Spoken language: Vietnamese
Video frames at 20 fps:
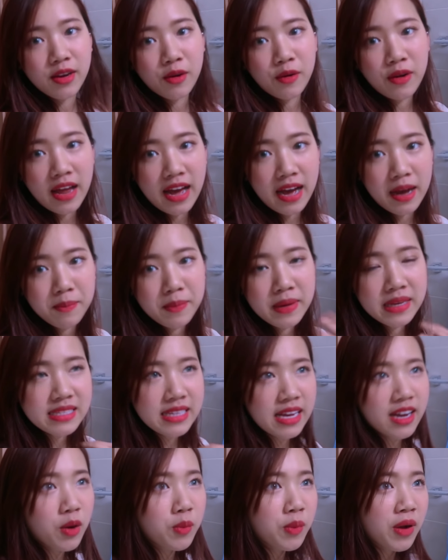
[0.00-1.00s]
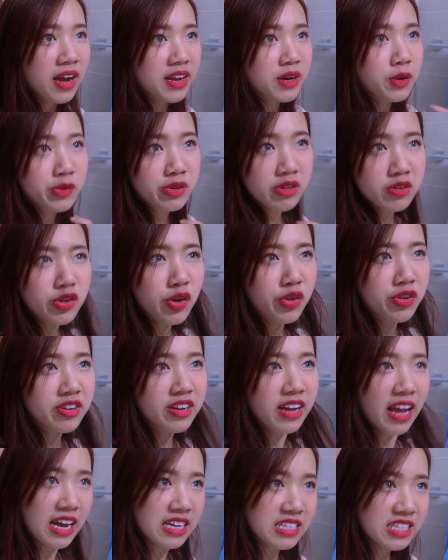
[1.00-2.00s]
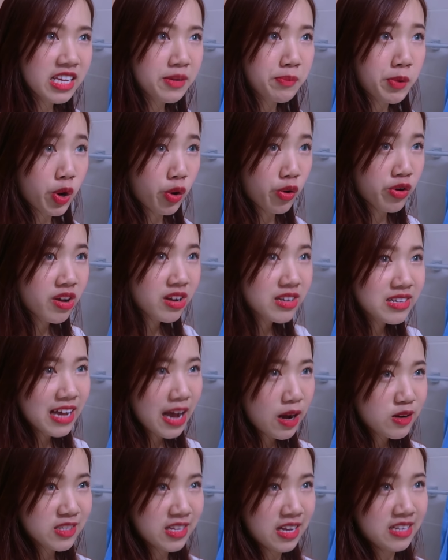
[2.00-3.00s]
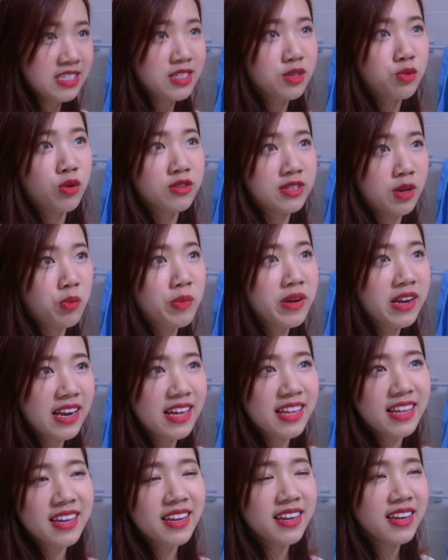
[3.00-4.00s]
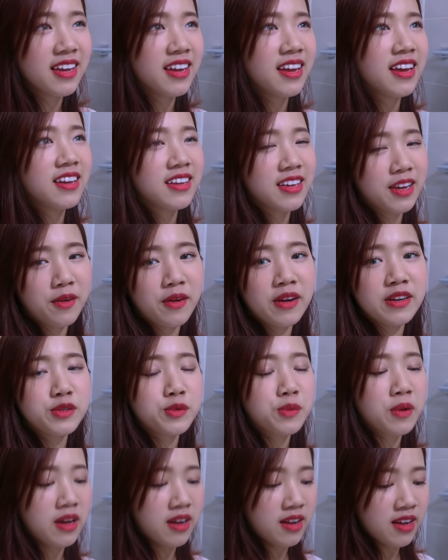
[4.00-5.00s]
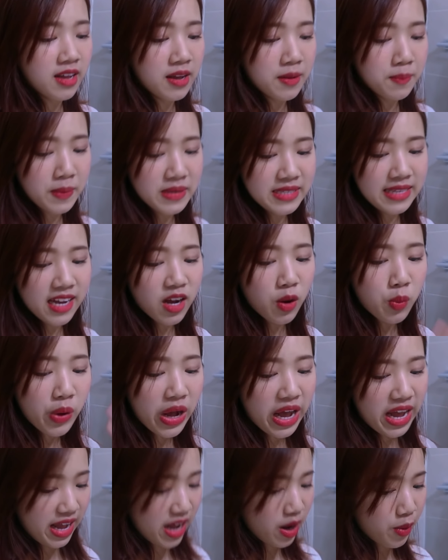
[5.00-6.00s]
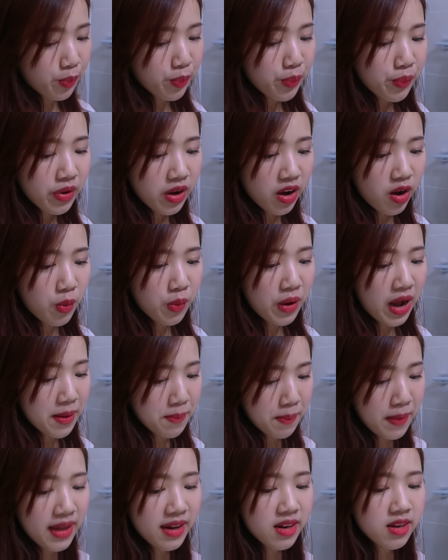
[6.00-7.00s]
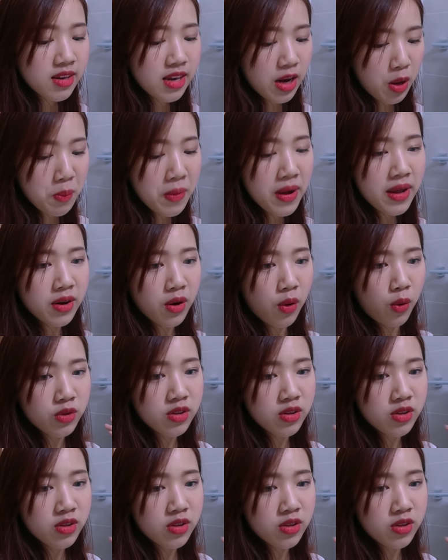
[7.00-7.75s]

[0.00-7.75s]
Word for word: kiểu là mình sẽ không ngại đầu tư cho những cái gì mà nó nâng cao giá trị cuộc sống mình lên kiểu nói chung là mình sẽ không ngại học không ngại mệt nếu mà nó